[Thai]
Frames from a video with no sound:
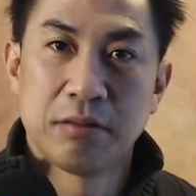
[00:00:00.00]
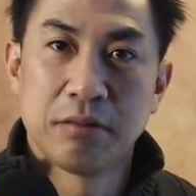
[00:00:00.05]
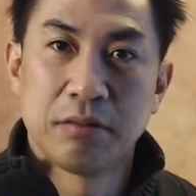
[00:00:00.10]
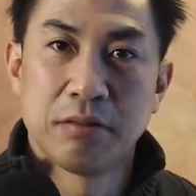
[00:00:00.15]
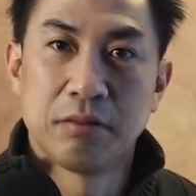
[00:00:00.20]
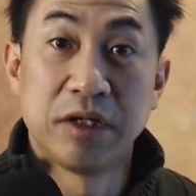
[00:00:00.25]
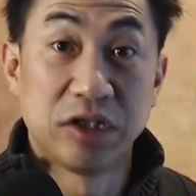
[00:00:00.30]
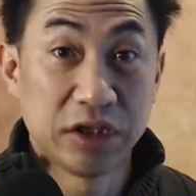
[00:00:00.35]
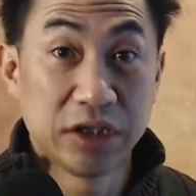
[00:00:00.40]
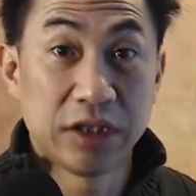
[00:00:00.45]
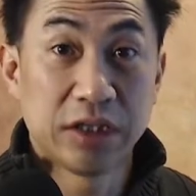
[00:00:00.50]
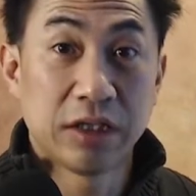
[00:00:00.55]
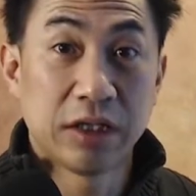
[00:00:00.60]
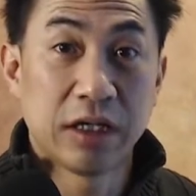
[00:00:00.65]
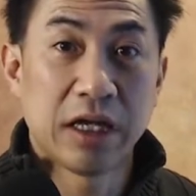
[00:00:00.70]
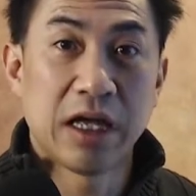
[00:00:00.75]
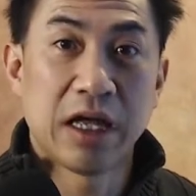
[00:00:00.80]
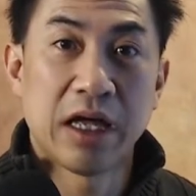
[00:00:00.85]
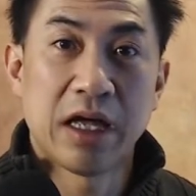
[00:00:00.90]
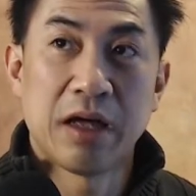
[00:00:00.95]
มีชื่อ
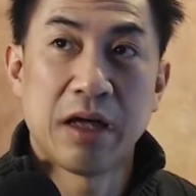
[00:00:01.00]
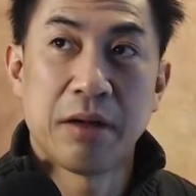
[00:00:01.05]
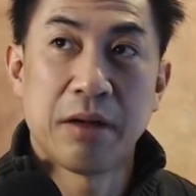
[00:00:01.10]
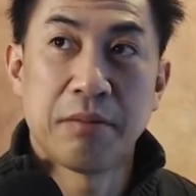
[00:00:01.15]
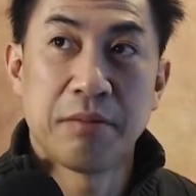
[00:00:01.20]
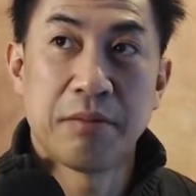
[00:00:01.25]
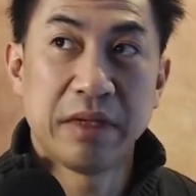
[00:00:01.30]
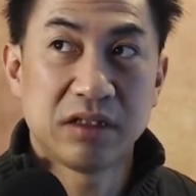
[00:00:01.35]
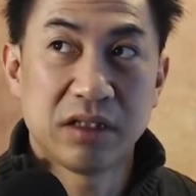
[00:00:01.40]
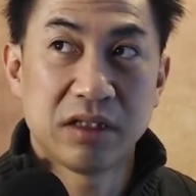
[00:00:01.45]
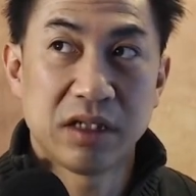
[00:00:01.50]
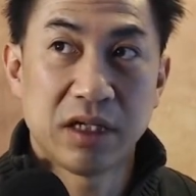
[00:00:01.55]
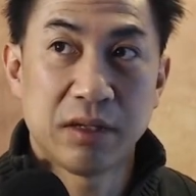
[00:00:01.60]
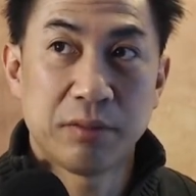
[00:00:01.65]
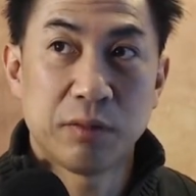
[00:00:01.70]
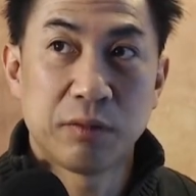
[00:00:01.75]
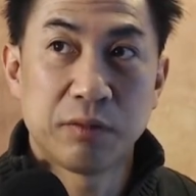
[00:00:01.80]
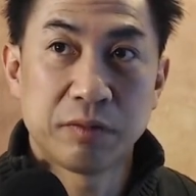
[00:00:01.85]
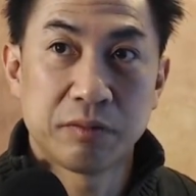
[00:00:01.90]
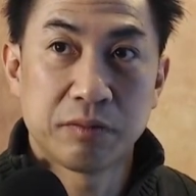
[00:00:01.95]
เอ่อไม่ใช่
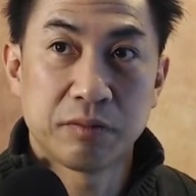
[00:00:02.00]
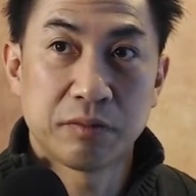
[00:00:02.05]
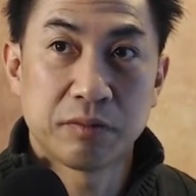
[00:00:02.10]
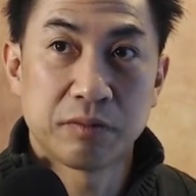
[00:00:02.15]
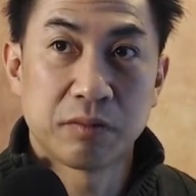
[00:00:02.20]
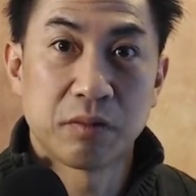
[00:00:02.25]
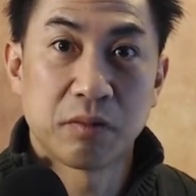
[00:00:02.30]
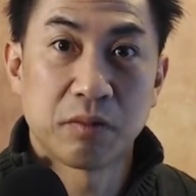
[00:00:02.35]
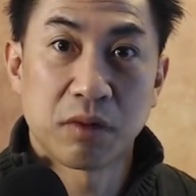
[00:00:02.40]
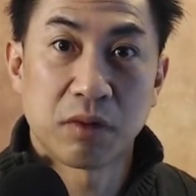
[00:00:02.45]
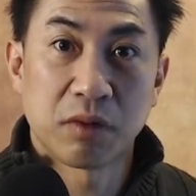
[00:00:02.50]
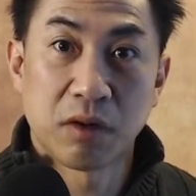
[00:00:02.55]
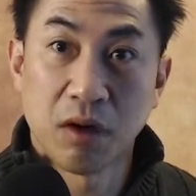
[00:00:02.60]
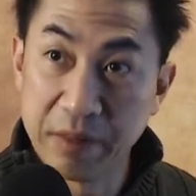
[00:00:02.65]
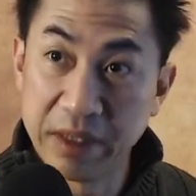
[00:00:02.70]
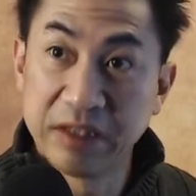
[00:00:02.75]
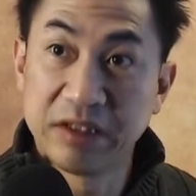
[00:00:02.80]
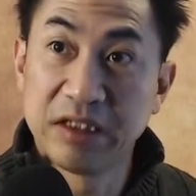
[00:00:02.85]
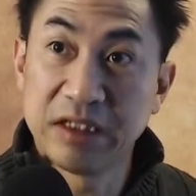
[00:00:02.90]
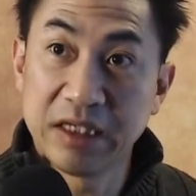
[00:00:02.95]
ก็มี
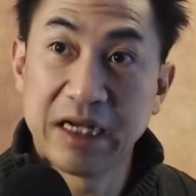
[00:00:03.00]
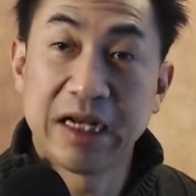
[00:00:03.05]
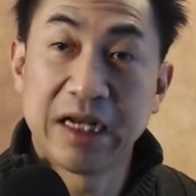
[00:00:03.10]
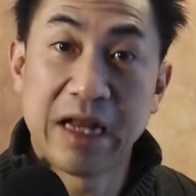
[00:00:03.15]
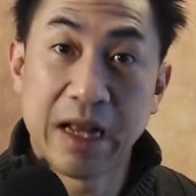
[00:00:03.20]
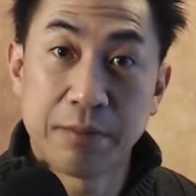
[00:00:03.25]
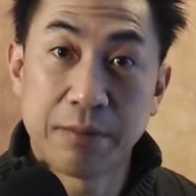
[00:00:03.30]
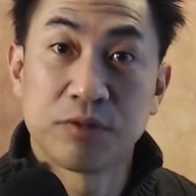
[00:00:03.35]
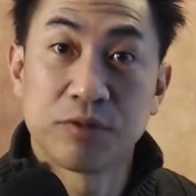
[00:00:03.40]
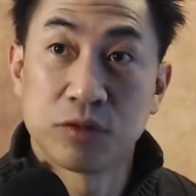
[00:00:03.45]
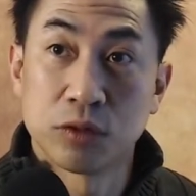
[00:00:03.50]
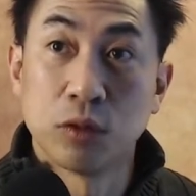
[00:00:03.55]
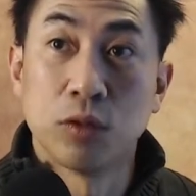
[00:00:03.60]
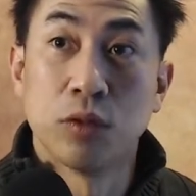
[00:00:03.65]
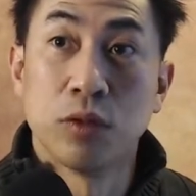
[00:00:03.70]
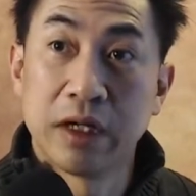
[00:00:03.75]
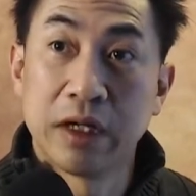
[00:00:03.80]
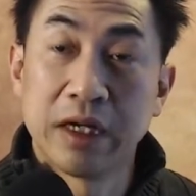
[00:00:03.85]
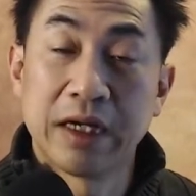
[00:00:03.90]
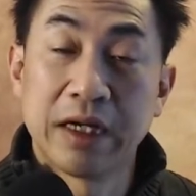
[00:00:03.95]
ชื่อระดับสูง
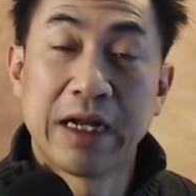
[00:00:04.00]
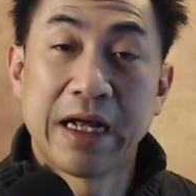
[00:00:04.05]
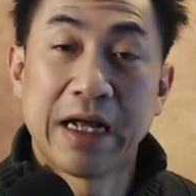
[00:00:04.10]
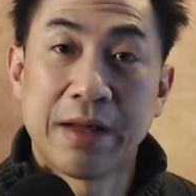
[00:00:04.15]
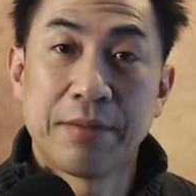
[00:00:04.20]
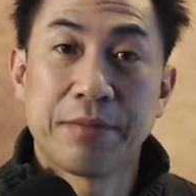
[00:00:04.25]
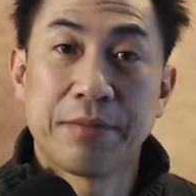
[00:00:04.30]
เลยนะครับ